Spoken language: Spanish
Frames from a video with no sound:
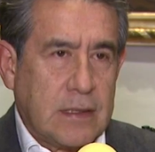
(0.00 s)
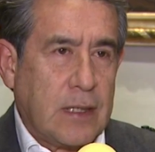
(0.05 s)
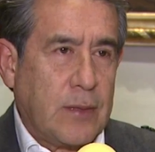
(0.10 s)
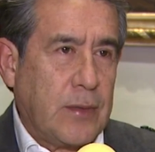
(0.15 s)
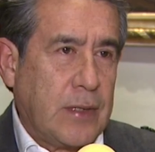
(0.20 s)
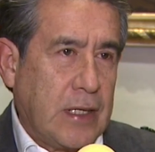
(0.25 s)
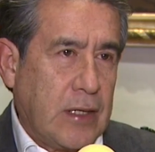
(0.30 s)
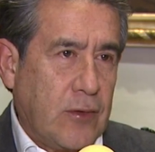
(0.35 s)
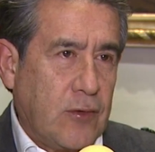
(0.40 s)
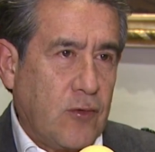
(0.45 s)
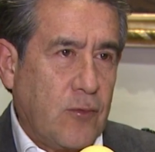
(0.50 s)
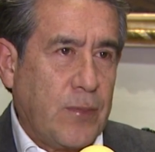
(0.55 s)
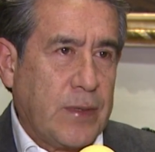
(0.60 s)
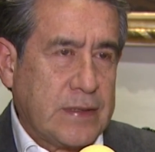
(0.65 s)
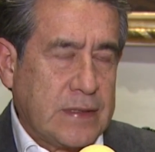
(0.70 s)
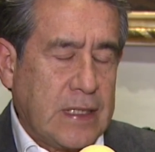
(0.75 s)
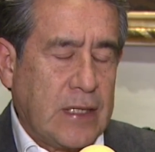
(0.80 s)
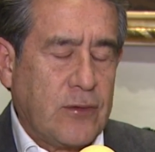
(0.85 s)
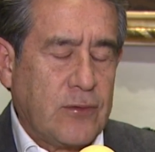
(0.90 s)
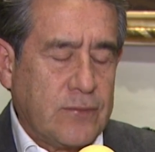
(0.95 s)
terminado año
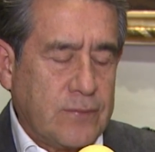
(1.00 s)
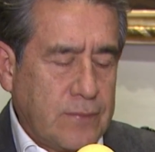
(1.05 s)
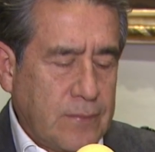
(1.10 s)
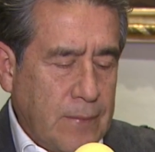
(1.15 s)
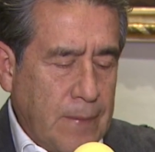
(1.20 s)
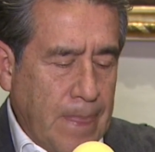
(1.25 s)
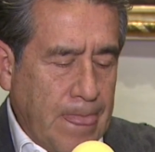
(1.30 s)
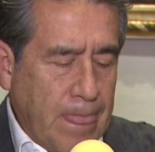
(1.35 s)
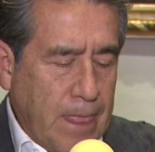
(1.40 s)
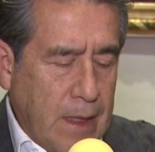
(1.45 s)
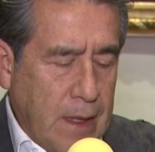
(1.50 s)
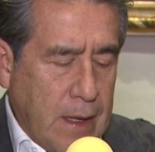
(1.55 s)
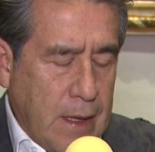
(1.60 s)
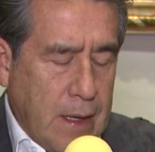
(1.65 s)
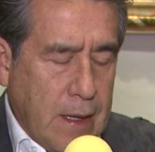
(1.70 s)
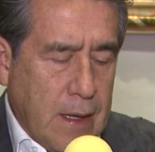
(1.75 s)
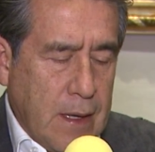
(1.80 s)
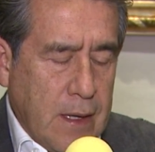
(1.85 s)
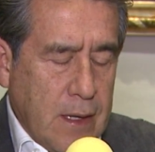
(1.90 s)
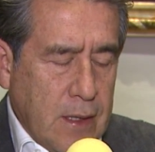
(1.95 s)
pasado,
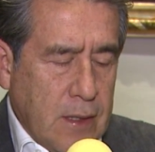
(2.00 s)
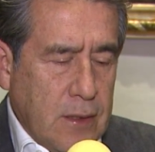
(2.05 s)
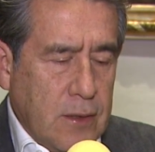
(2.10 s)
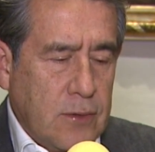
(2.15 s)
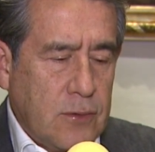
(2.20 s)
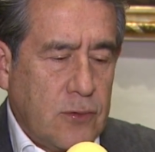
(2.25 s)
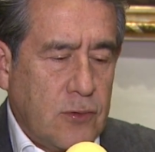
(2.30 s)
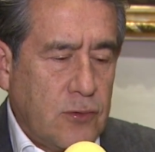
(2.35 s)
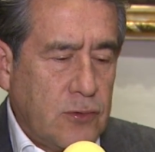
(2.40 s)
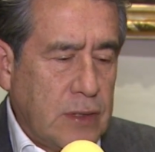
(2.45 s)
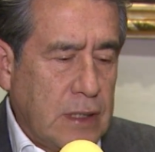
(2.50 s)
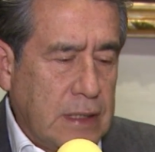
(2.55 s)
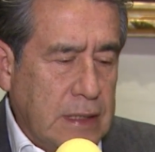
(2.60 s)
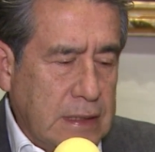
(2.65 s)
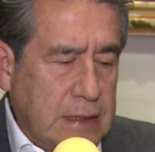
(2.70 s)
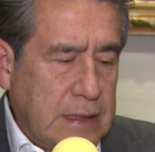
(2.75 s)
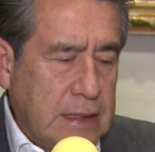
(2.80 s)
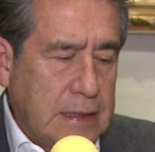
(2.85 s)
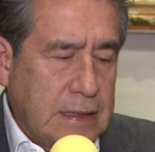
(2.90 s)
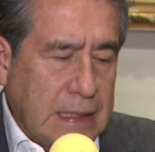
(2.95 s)
donde
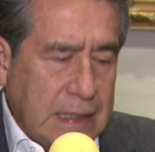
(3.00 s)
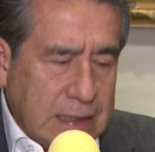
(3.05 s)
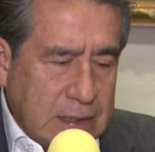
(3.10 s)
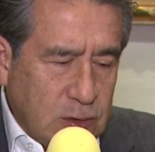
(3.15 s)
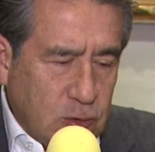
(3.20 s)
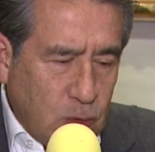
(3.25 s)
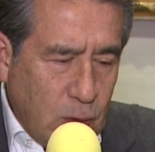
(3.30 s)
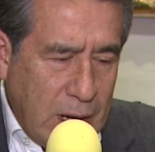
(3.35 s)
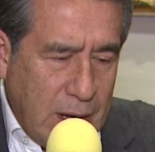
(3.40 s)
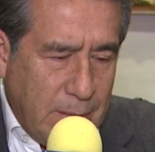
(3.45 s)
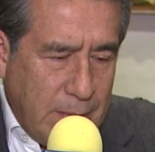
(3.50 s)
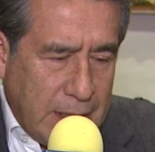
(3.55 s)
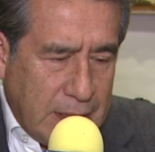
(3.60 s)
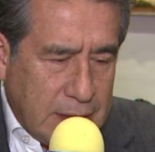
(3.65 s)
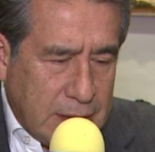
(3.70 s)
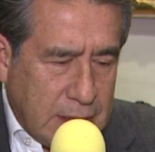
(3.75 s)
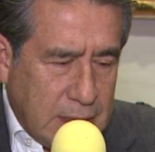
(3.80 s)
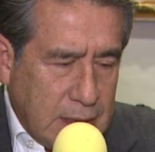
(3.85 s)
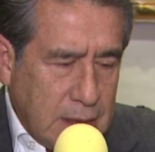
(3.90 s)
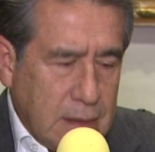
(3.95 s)
dice
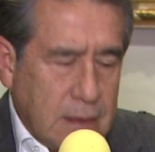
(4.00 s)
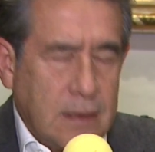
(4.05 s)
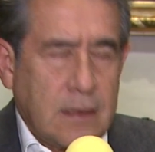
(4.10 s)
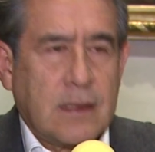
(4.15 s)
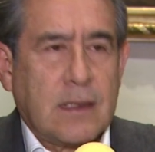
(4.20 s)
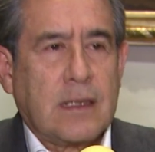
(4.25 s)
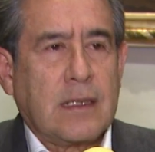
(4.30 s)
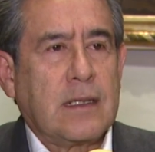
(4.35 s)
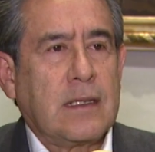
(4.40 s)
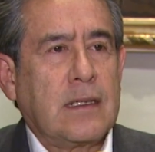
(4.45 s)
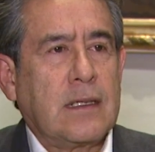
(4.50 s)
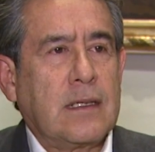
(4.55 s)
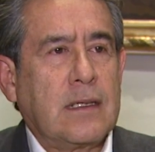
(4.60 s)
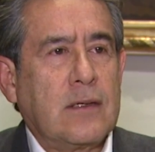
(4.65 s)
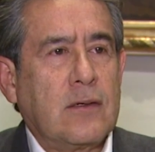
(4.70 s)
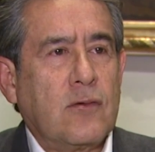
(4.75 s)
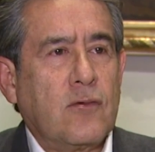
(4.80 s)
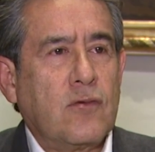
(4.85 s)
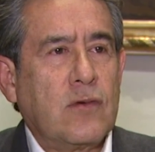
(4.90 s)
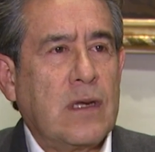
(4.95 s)
textualmente
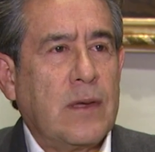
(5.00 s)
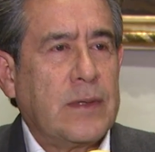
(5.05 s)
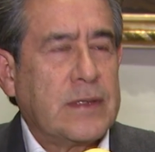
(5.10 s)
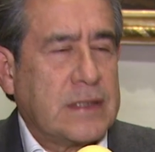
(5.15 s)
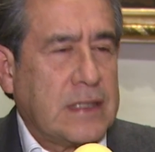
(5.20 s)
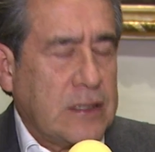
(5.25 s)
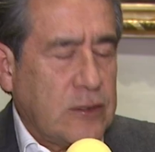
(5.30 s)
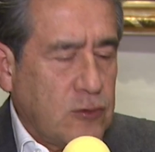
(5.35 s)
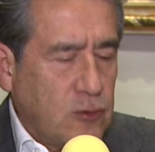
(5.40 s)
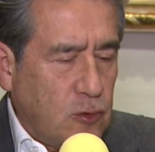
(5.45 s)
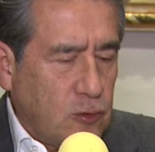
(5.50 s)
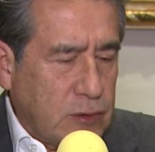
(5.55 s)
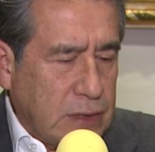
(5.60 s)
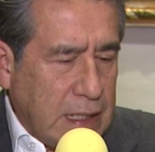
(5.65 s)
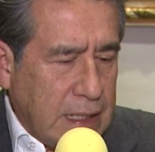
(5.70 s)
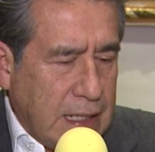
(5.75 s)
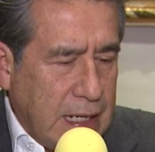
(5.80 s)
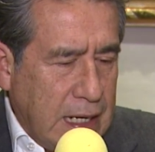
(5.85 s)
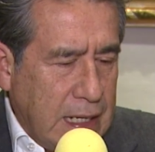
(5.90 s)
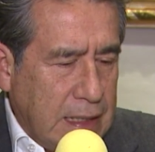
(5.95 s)
que una vez que hizo los
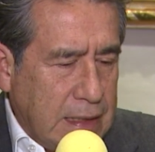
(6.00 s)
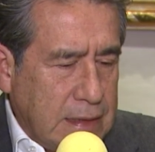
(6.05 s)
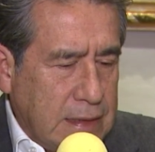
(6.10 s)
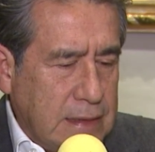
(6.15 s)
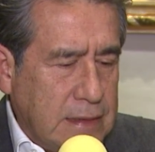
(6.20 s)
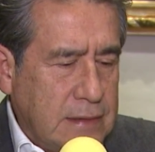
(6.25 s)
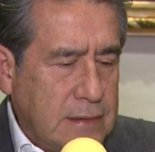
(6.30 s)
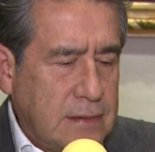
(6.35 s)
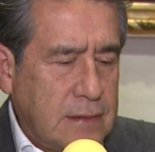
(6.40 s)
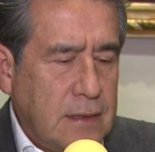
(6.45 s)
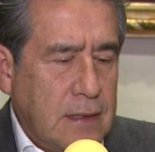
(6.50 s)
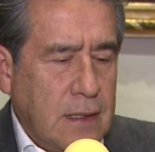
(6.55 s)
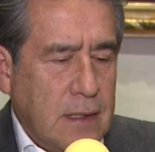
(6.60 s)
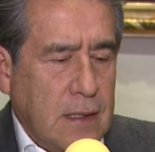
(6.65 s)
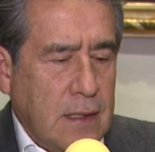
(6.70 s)
análisis